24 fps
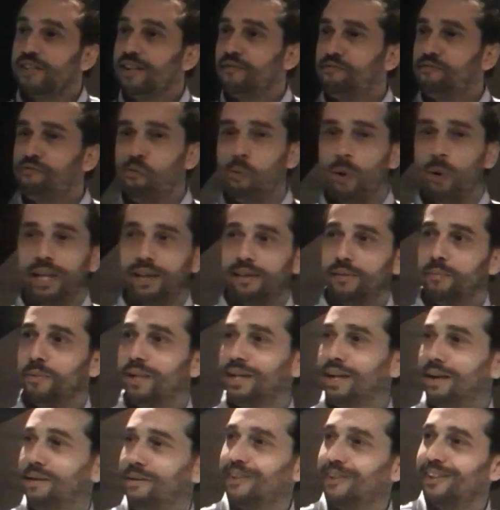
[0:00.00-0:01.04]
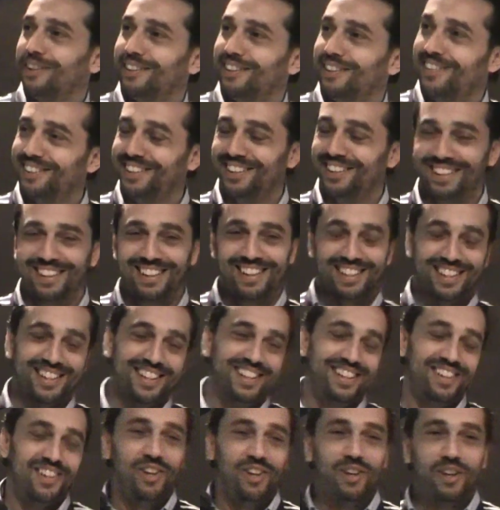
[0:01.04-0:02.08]
enough wit mi chiamano. Eh?
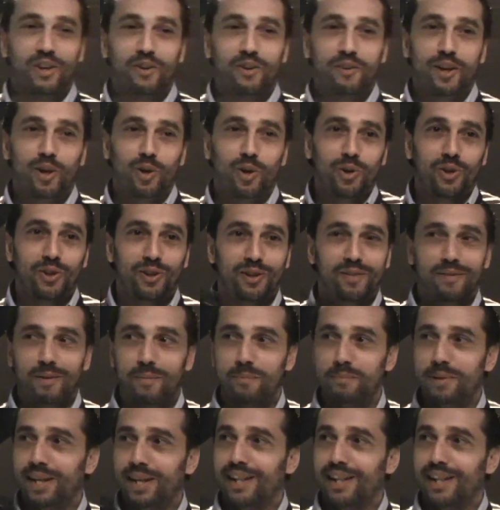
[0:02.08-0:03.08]
No, 9-8, va